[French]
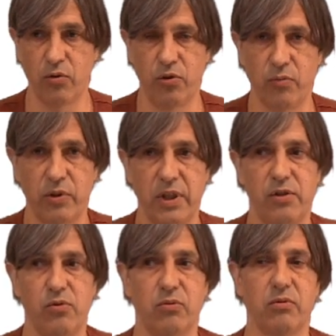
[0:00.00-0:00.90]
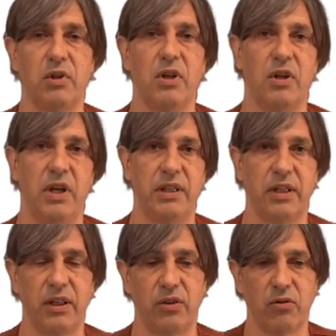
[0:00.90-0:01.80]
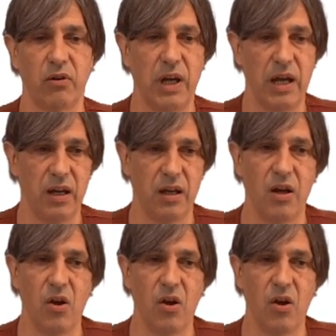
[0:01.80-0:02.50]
documentation est écrite en anglais,